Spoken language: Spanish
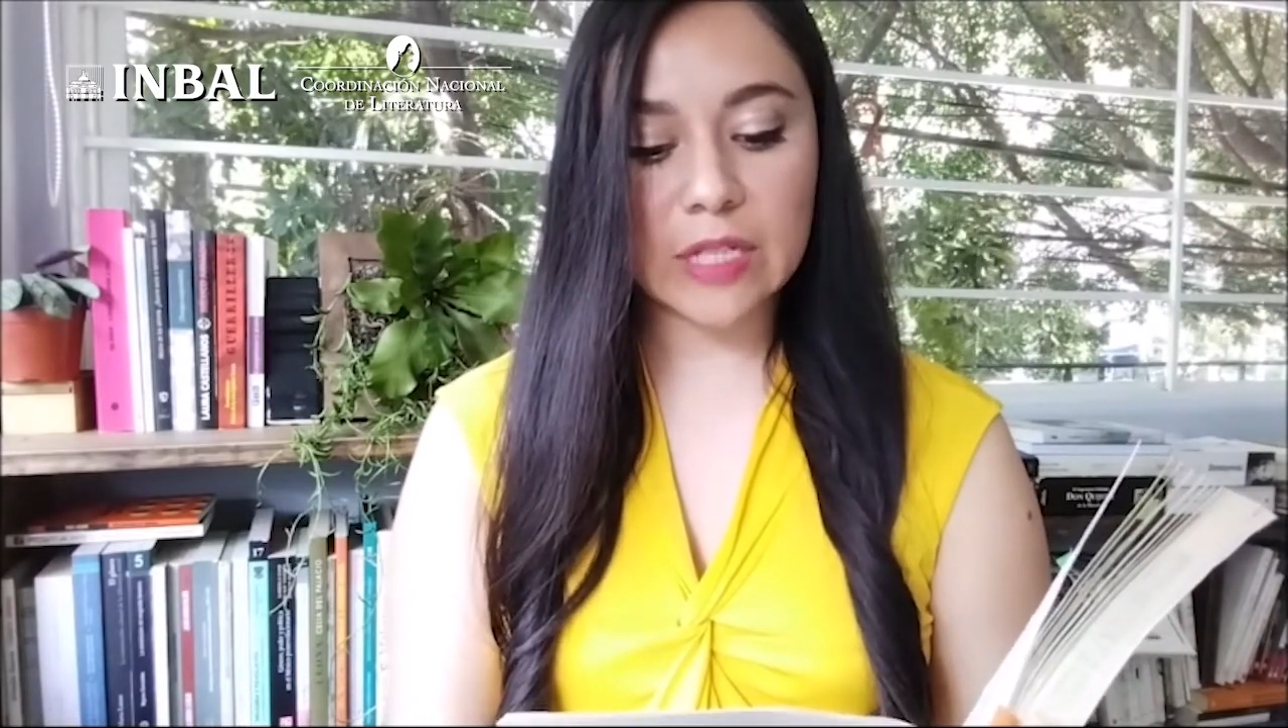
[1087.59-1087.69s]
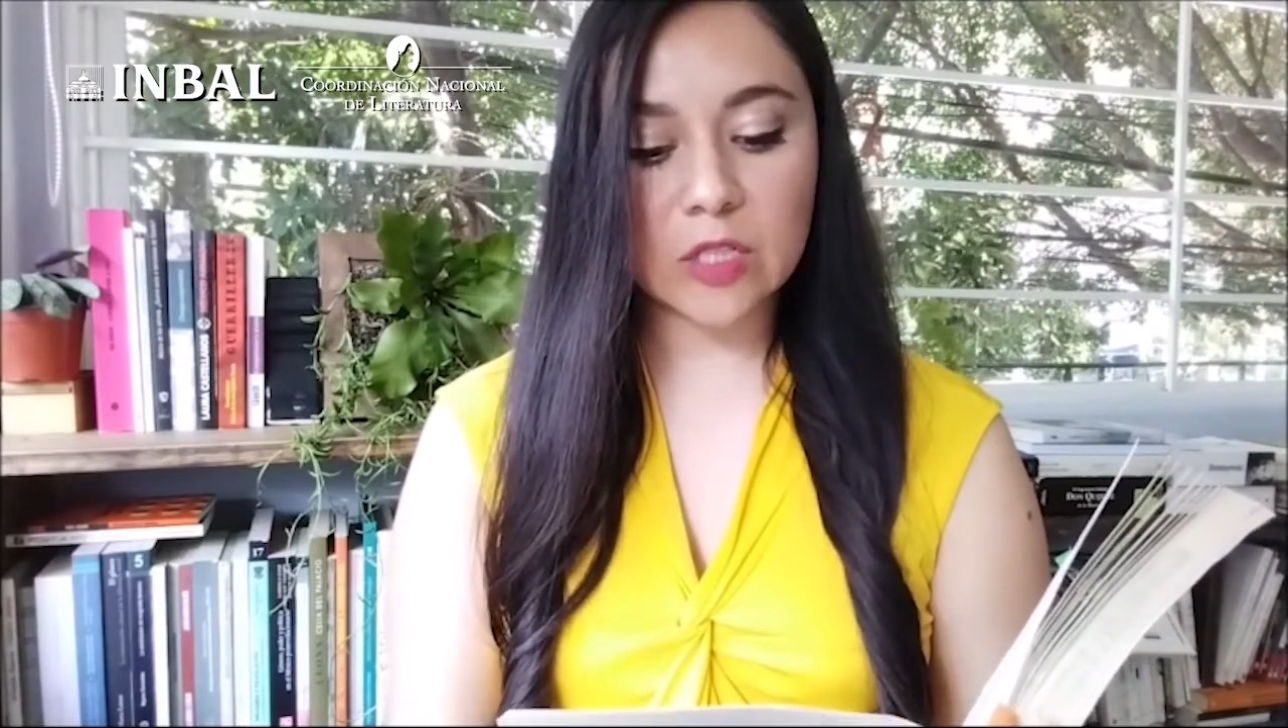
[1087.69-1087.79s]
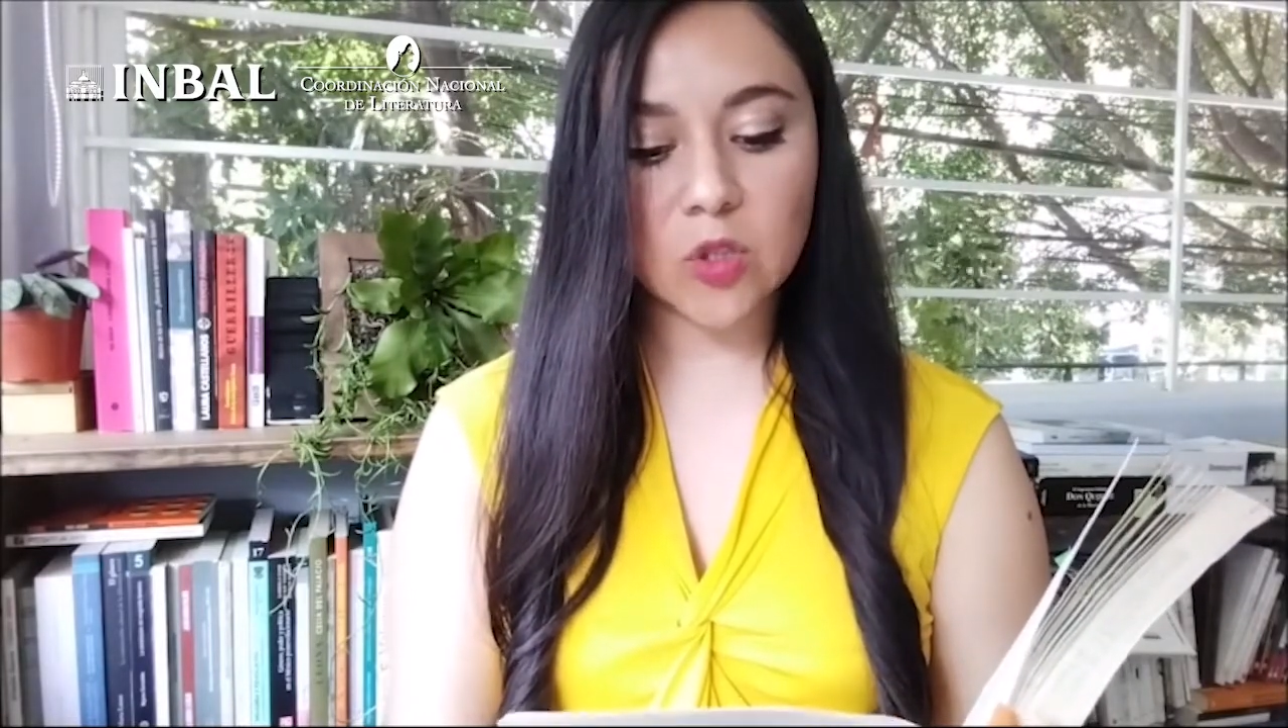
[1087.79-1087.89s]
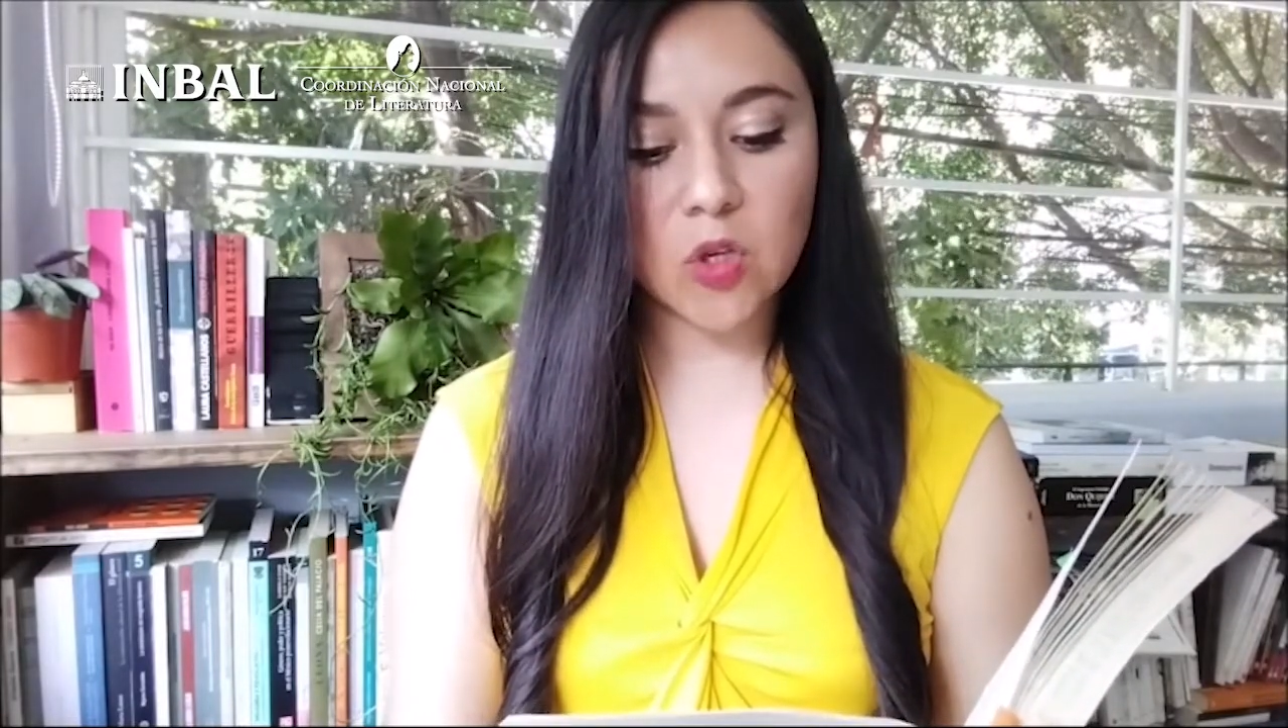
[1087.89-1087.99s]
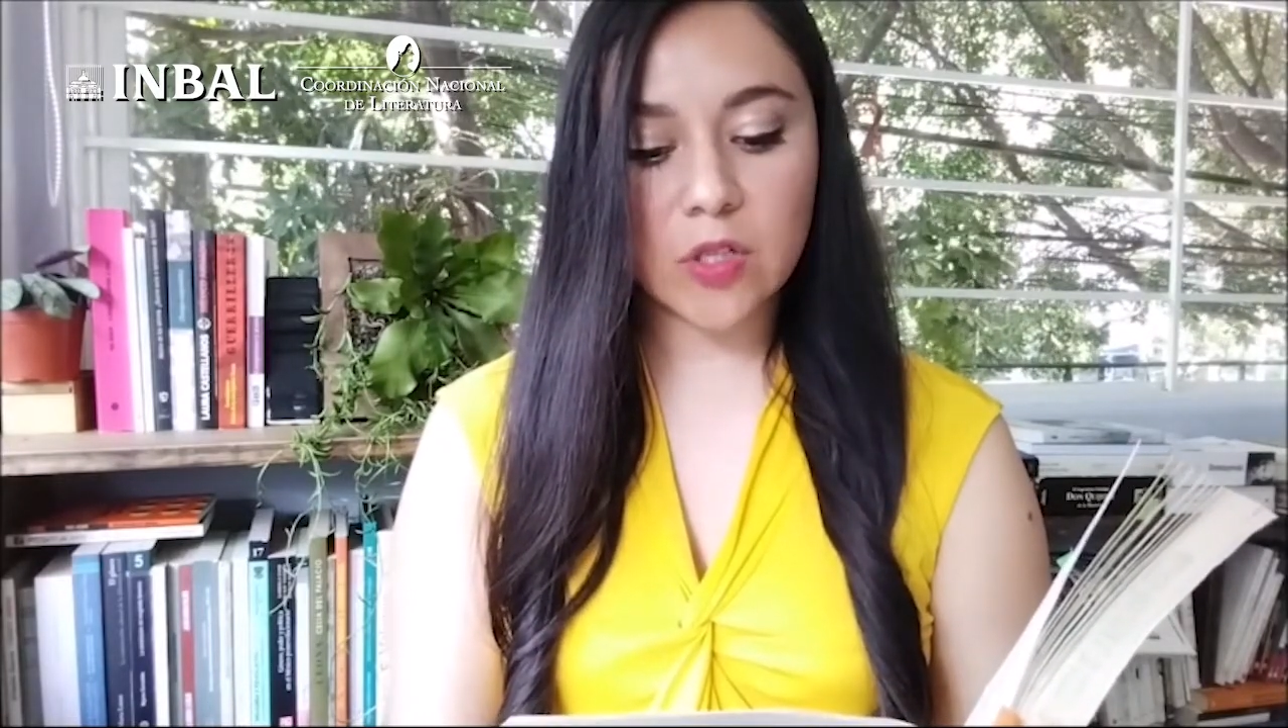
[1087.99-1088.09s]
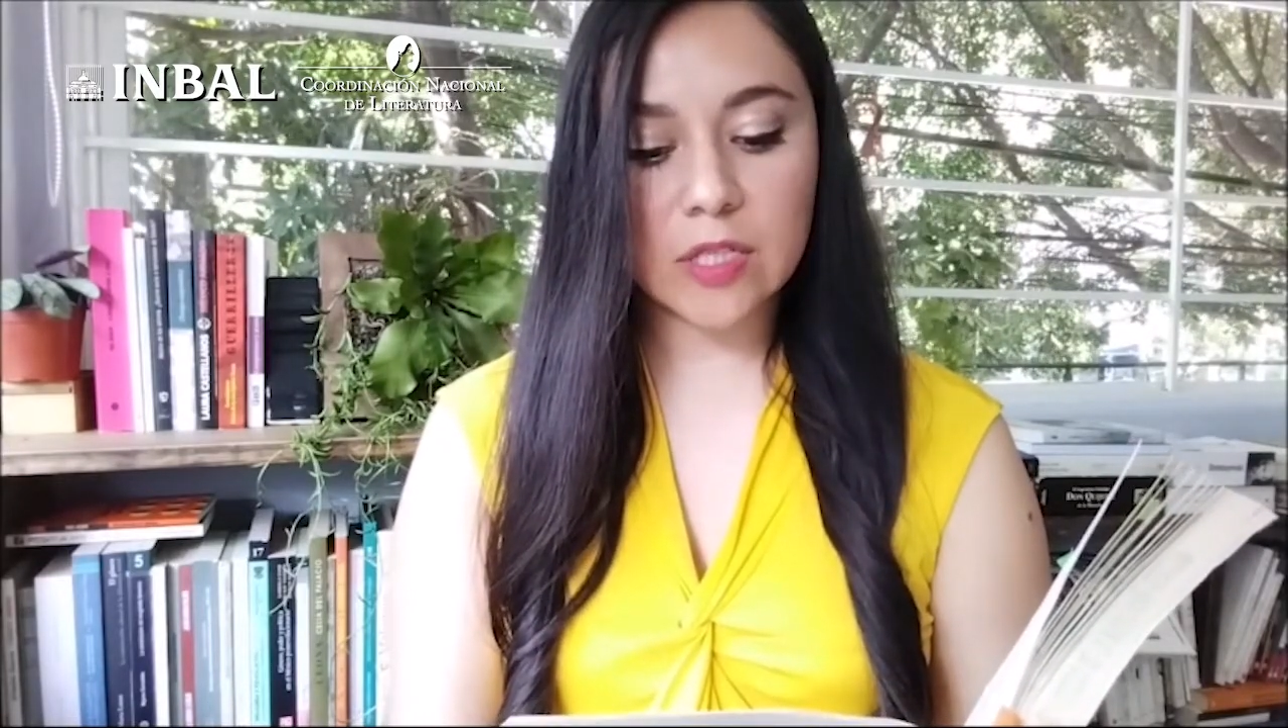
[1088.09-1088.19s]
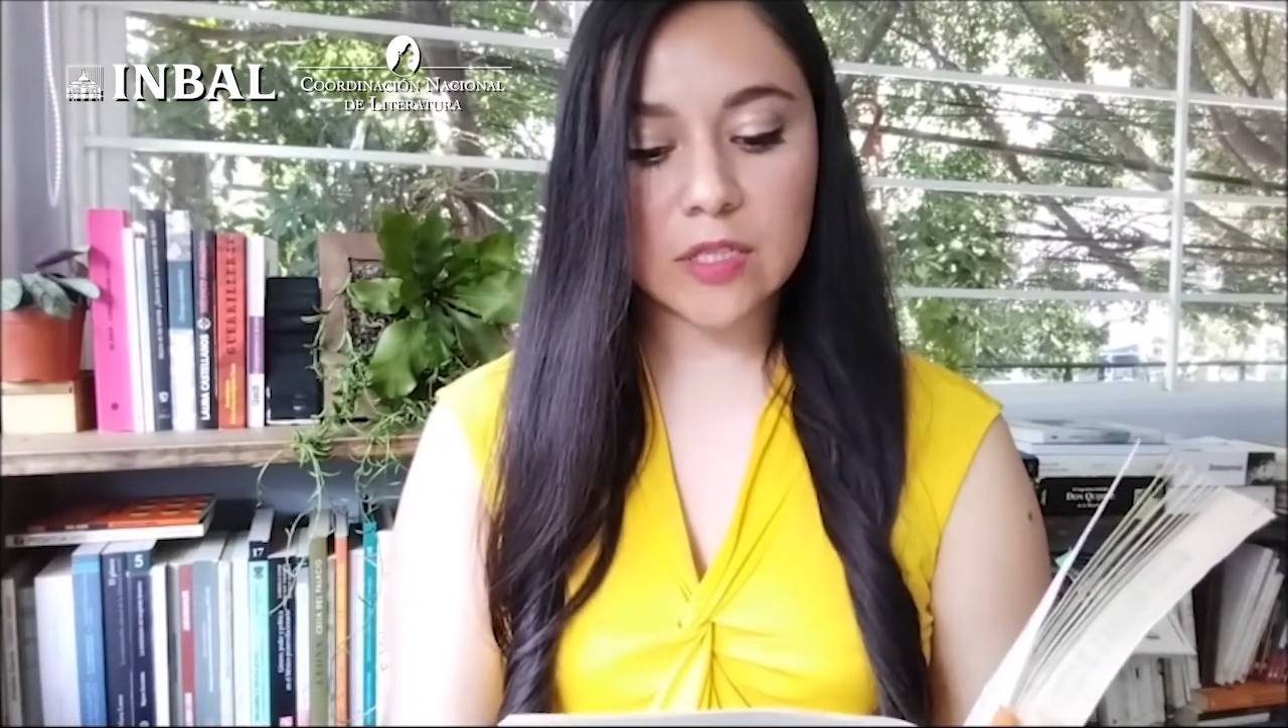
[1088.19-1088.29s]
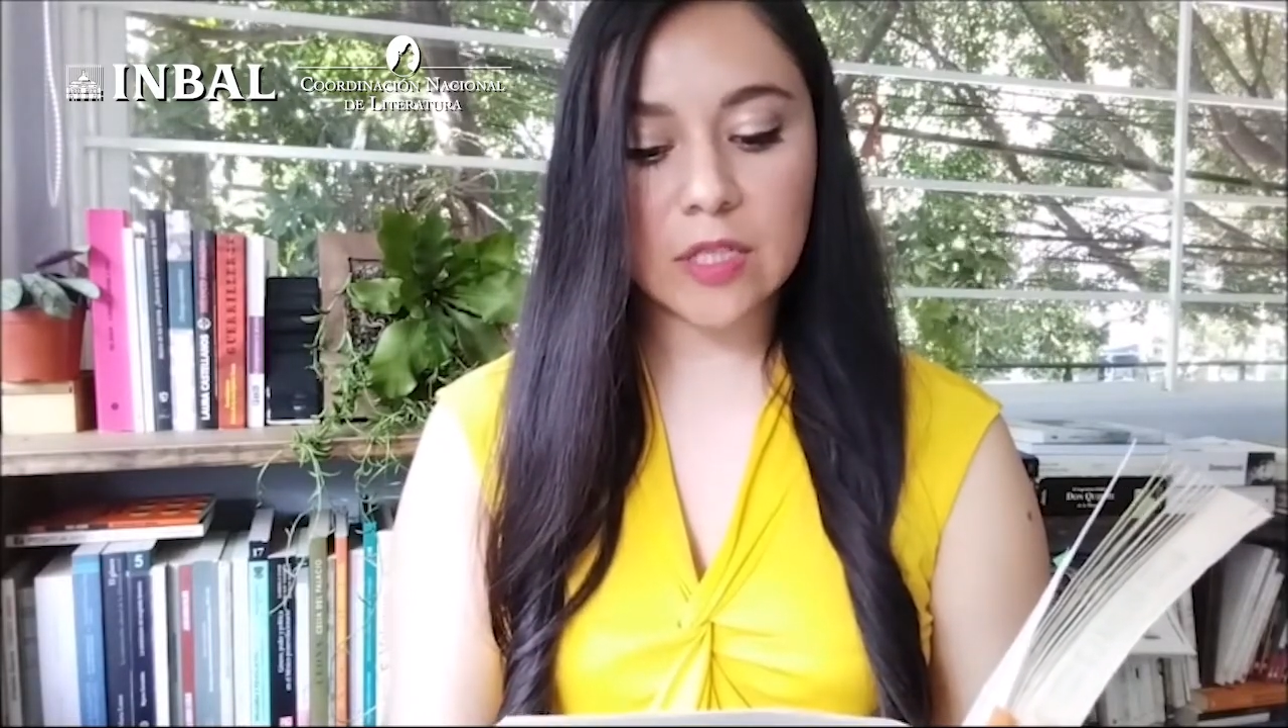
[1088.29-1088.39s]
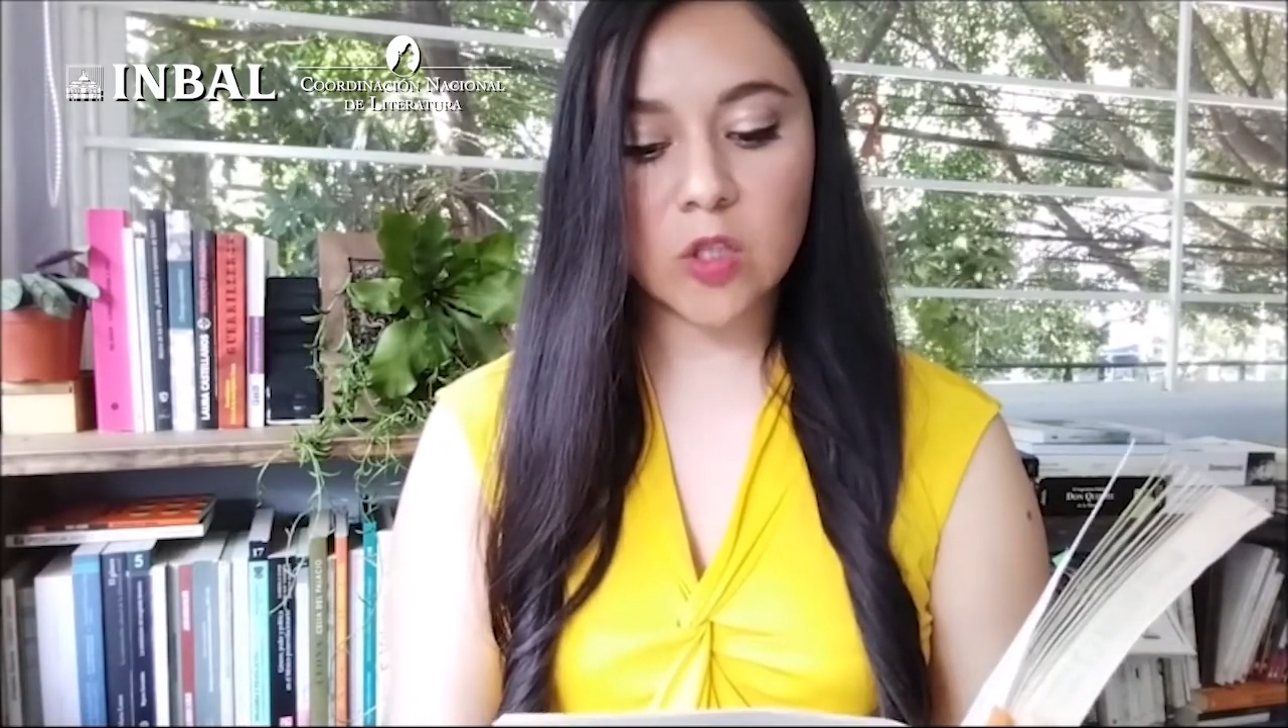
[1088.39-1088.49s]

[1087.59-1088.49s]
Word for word: acciones